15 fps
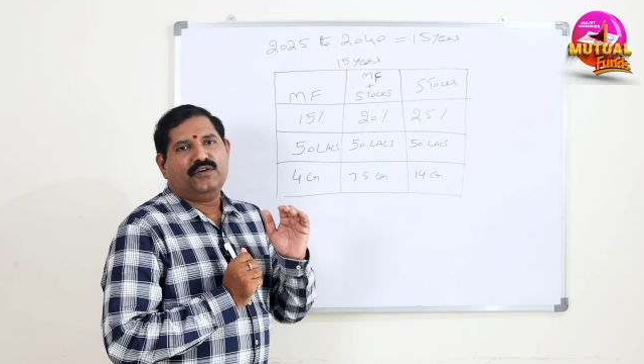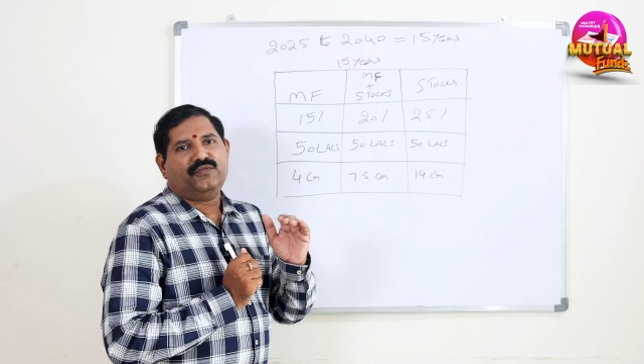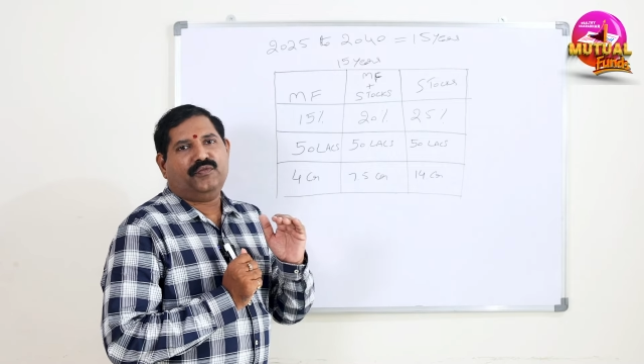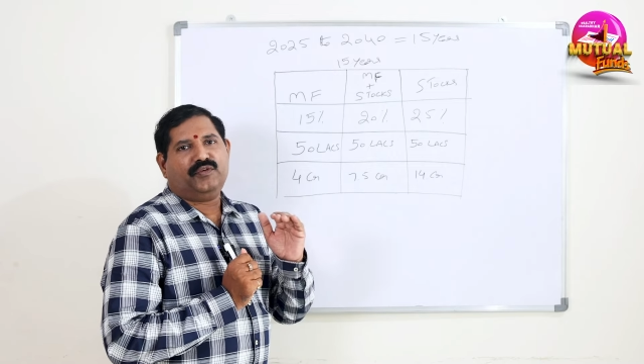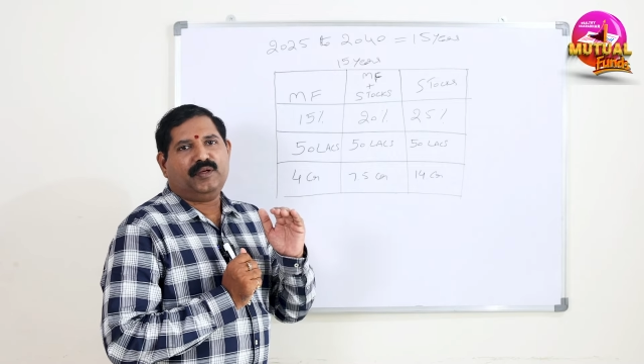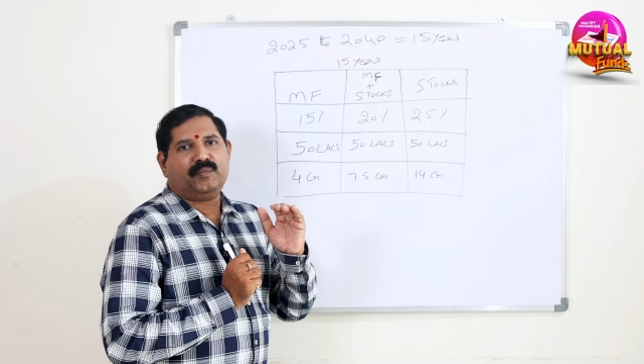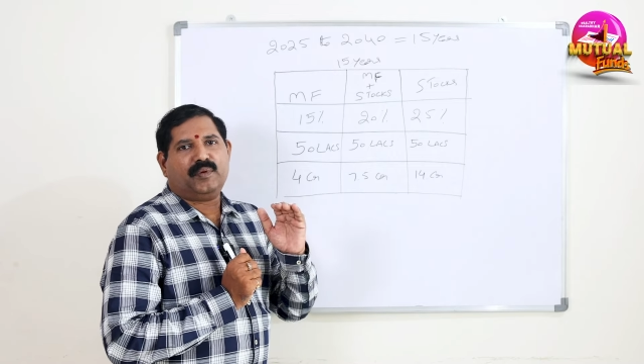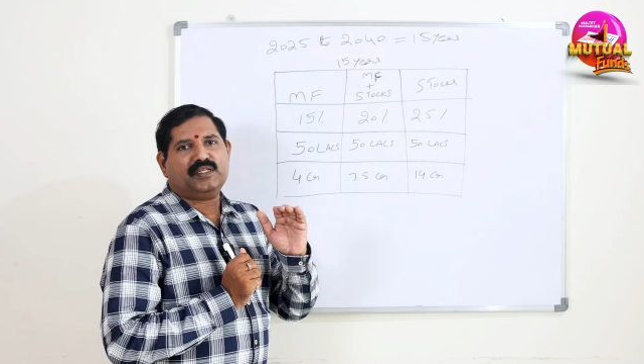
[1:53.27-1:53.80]

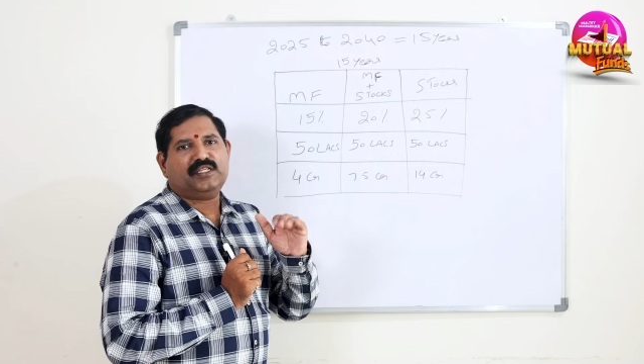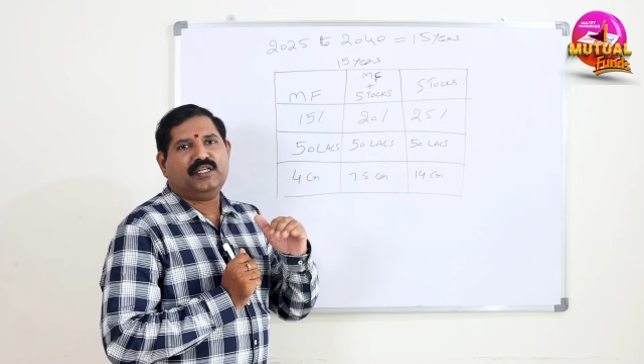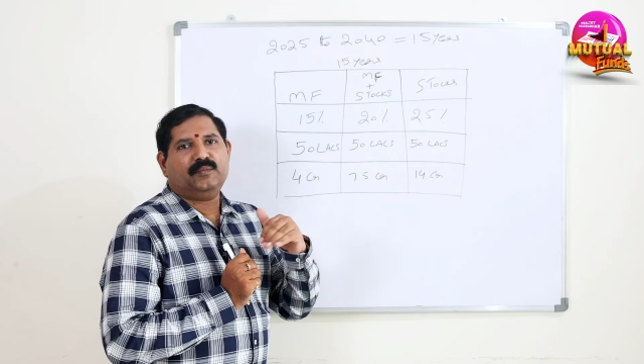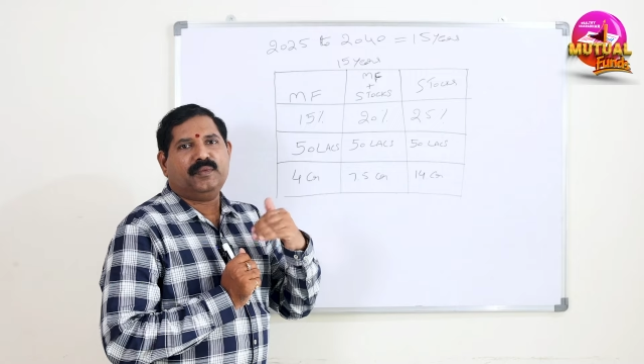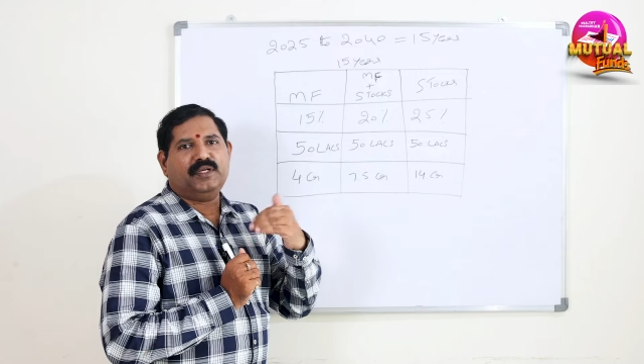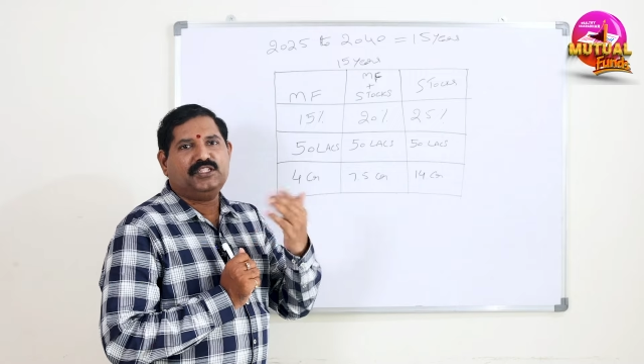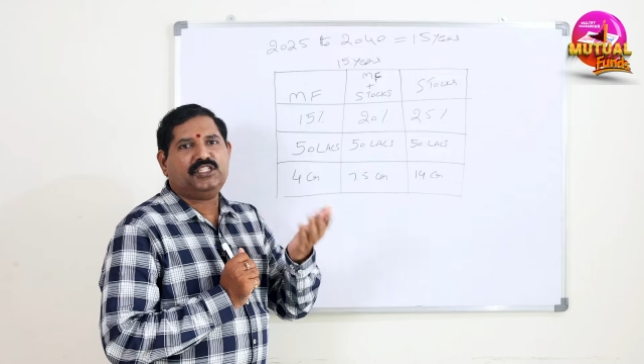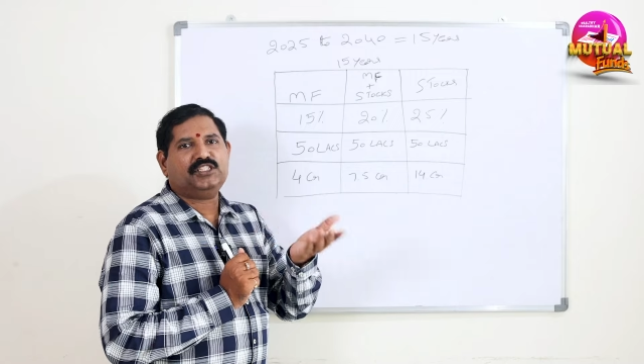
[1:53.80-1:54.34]
ఫిఫ్టీన్ పర్సెంట్
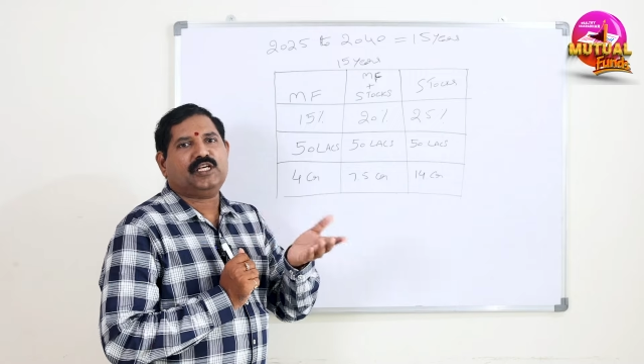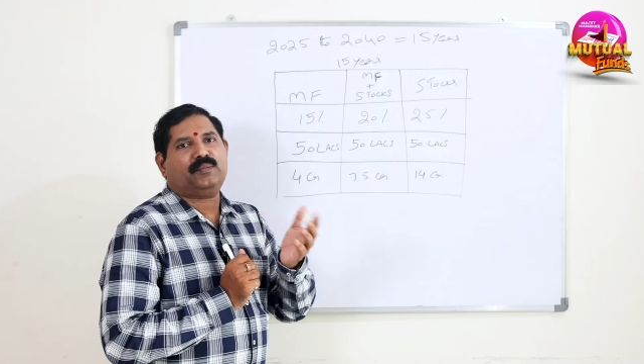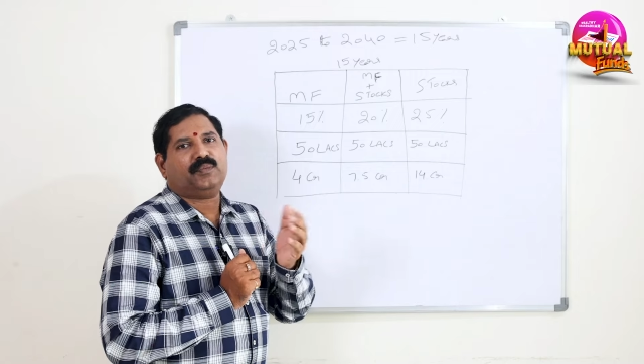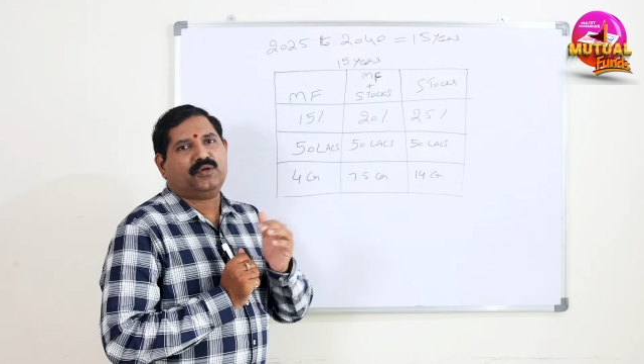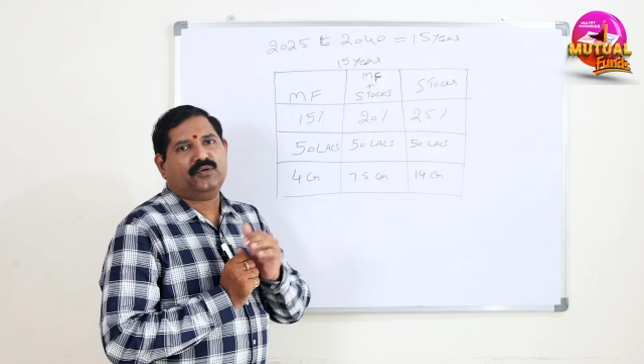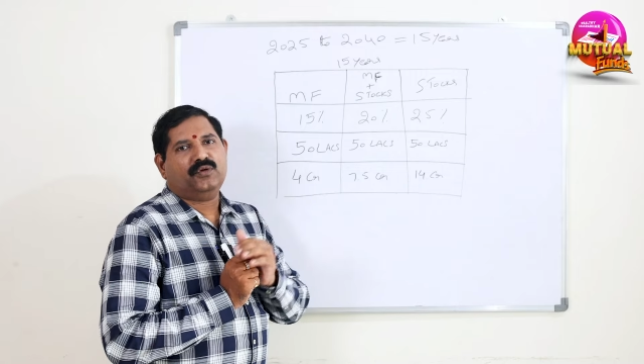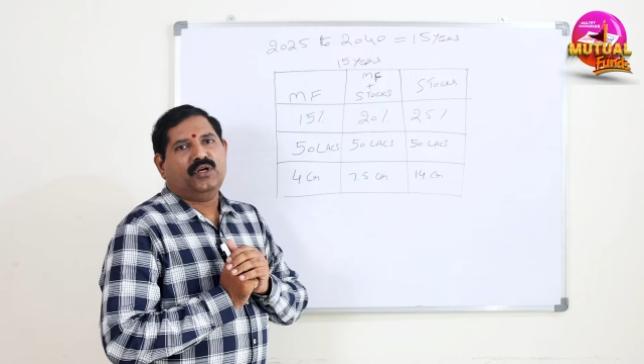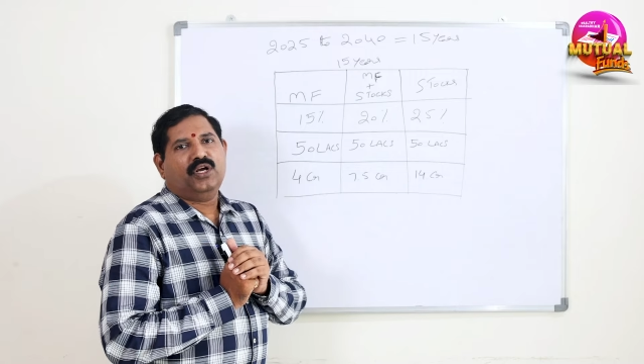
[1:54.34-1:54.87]
మించి
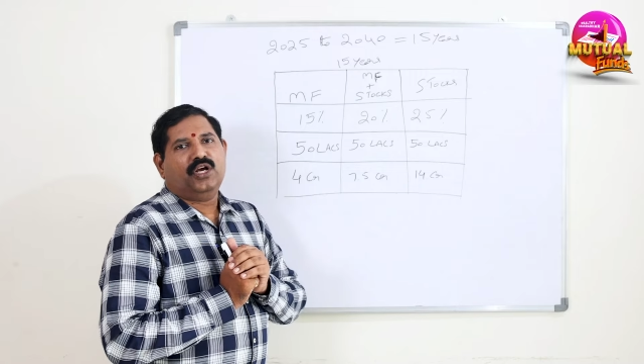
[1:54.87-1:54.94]
చెప్పరు